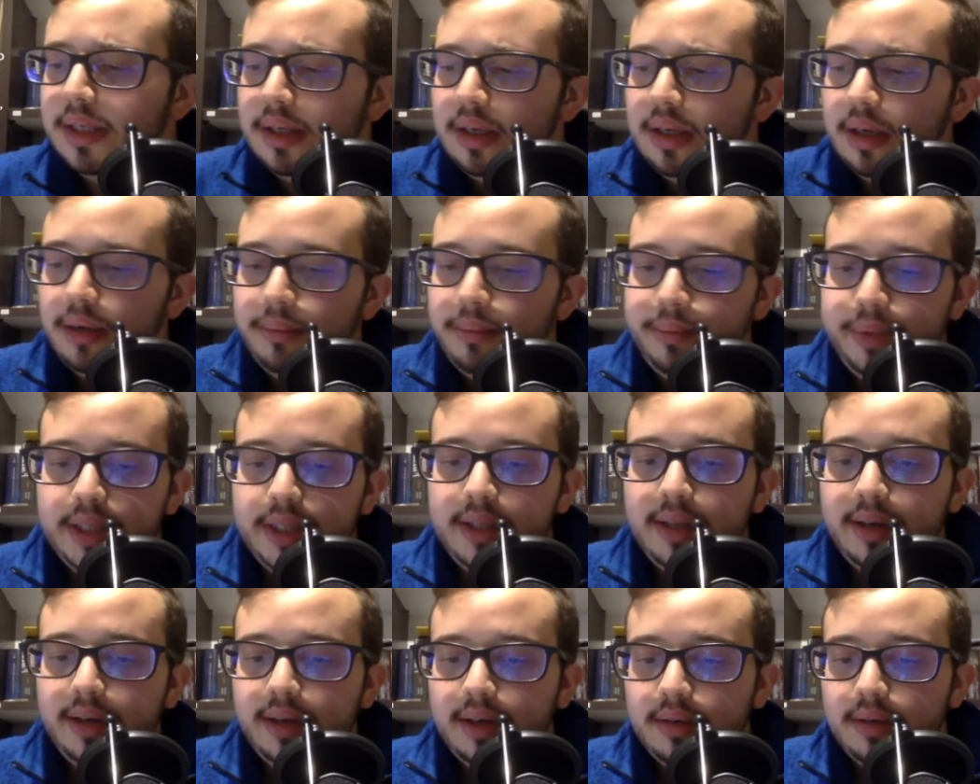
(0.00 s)

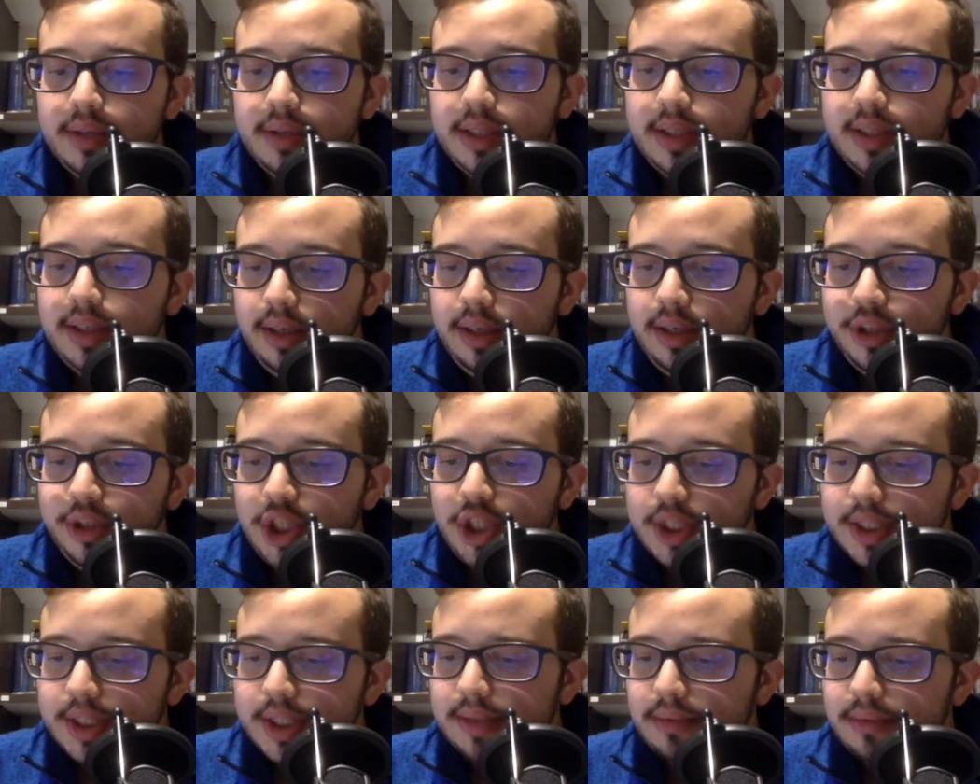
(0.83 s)
Peter ha
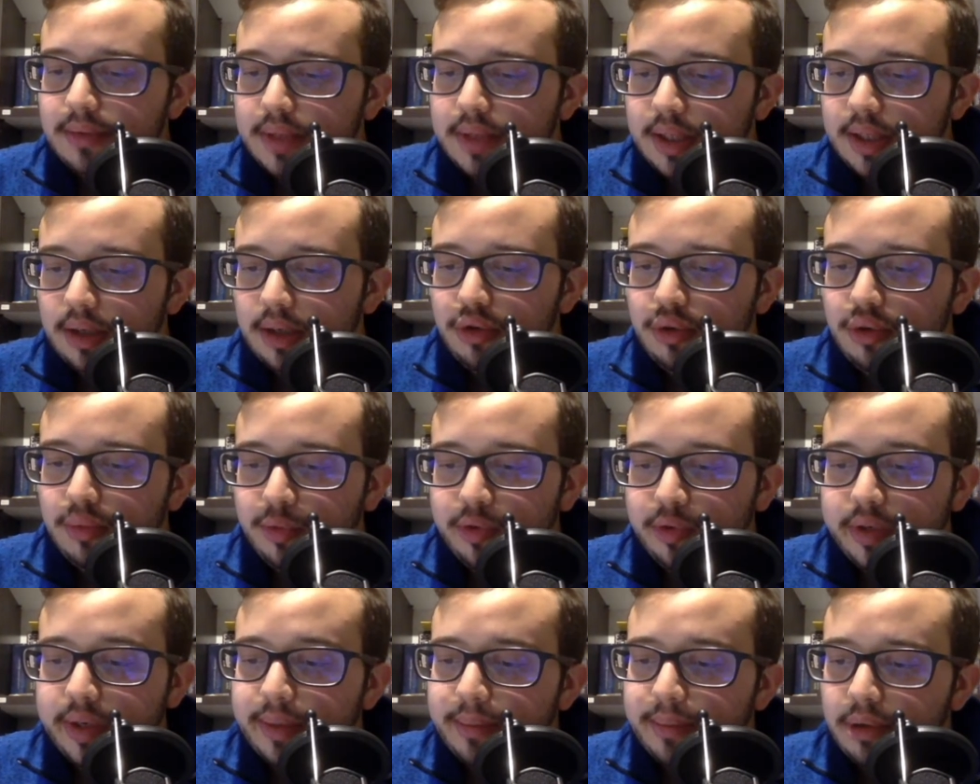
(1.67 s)
un'intelligenza fuori dal comune,